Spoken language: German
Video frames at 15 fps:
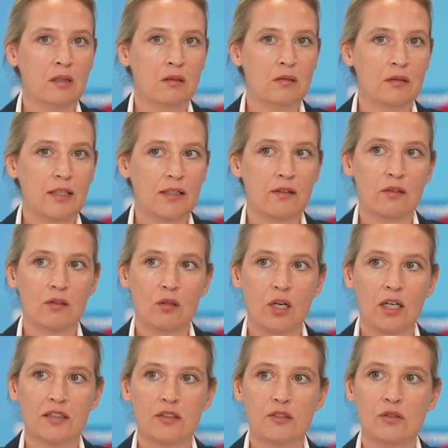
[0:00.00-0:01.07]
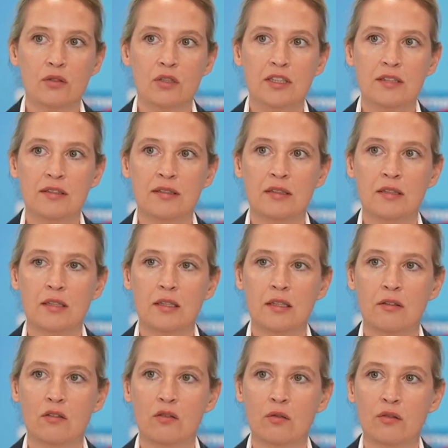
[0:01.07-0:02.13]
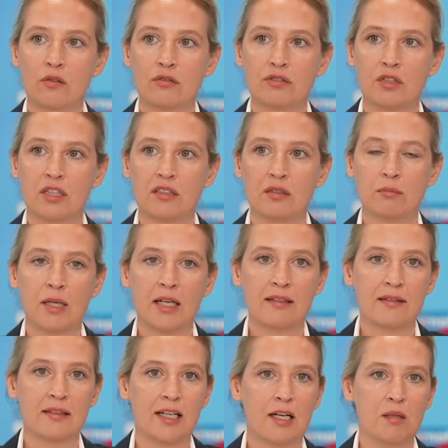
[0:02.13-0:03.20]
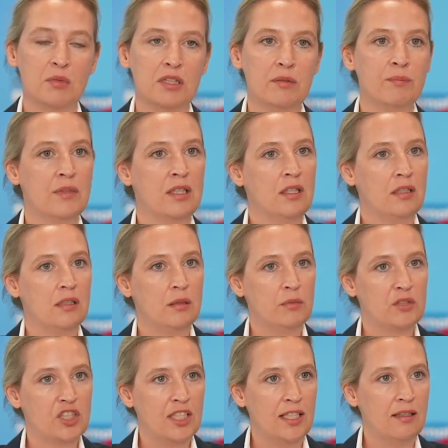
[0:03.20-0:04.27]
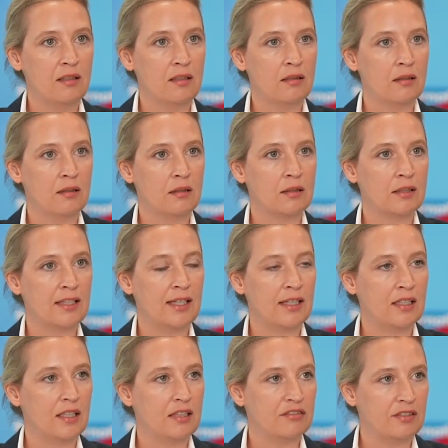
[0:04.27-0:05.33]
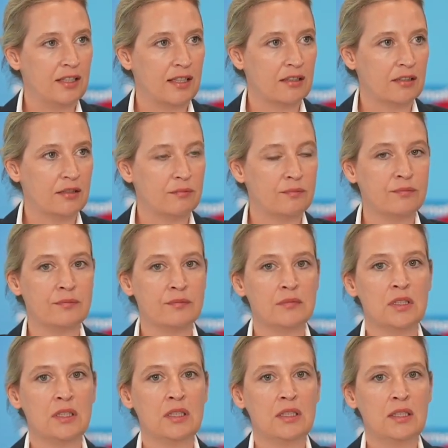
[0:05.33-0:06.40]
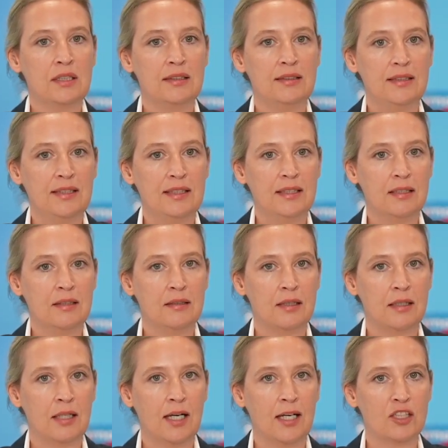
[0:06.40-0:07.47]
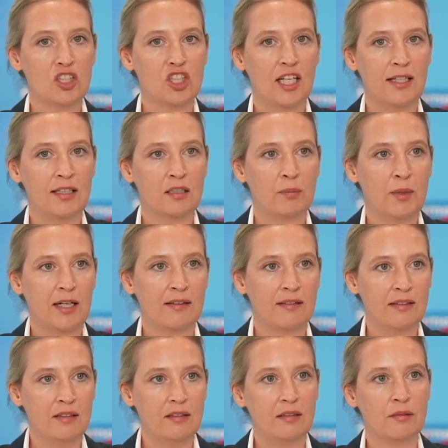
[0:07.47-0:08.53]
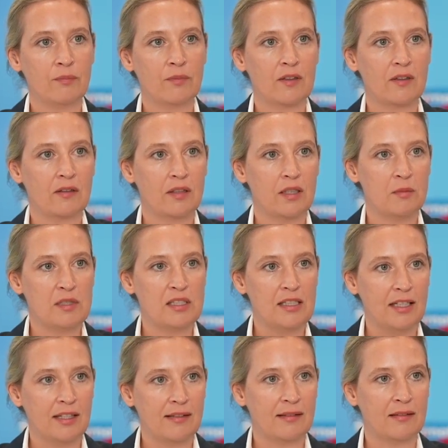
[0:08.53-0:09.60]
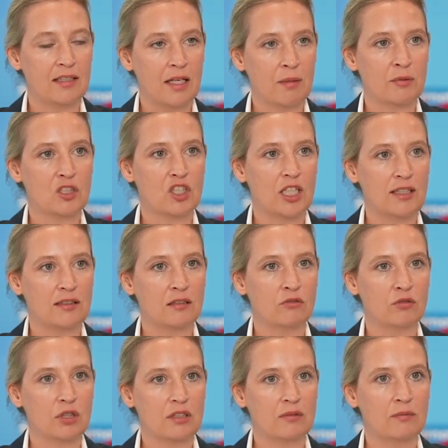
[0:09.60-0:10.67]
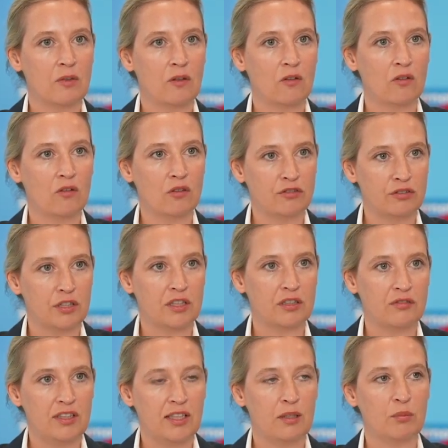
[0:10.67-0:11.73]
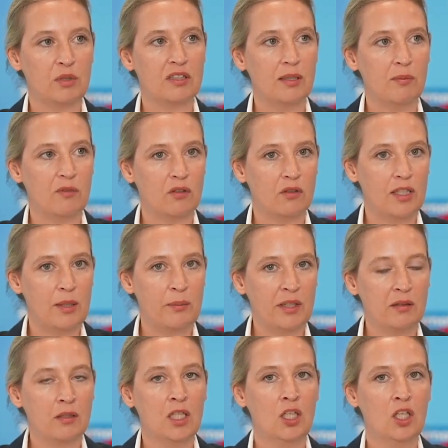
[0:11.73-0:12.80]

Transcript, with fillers: Und dazu gehört natürlich äh, zur Sofortmaßnahme die bestehenden Kernkraftwerke, die anschaltbar sind, das sind nämlich die letzten, die abgeschaltet wurden, sofort wieder in Betrieb zu nehmen